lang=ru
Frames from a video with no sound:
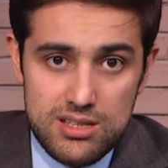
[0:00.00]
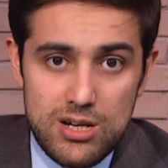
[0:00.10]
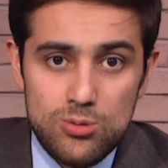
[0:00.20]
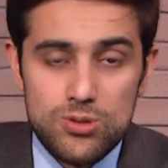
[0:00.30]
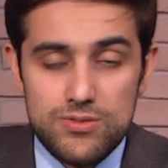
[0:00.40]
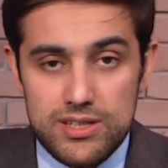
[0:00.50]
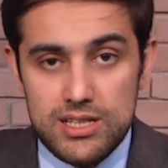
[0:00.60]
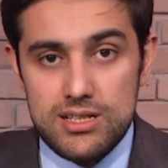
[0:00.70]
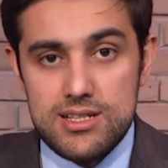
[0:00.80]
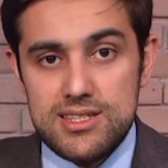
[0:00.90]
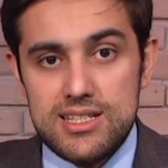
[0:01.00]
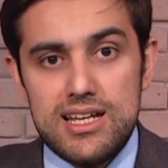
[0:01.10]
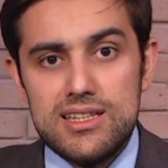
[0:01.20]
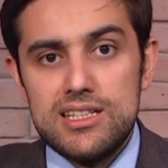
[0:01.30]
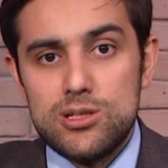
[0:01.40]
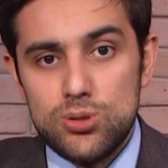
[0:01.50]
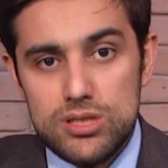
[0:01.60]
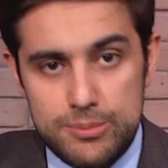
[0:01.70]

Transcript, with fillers: на уровне стран никто